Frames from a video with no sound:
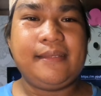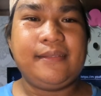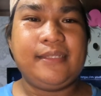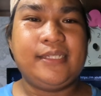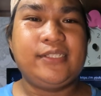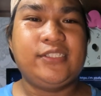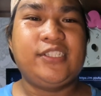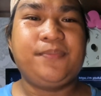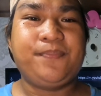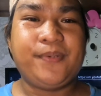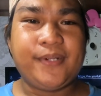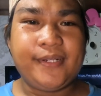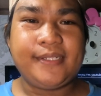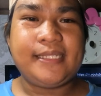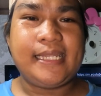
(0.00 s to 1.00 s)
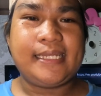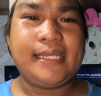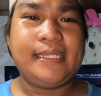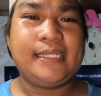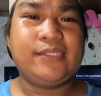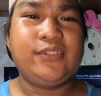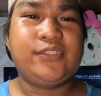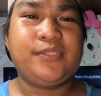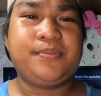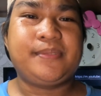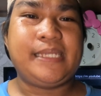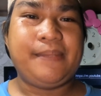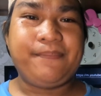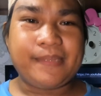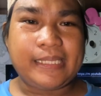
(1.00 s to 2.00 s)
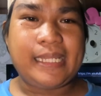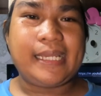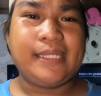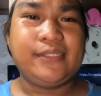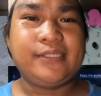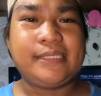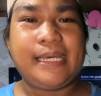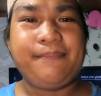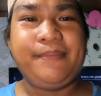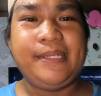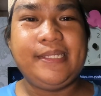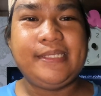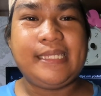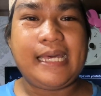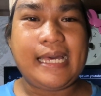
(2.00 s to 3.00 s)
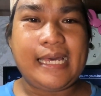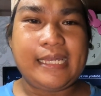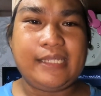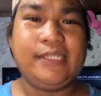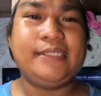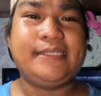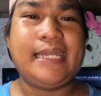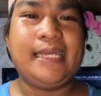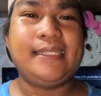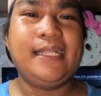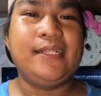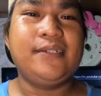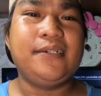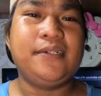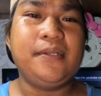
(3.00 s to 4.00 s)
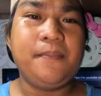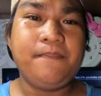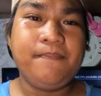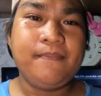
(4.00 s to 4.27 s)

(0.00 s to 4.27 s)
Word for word: nagsusupport, talaga nagsusubscribe pa talaga dun sa, sa channel ko.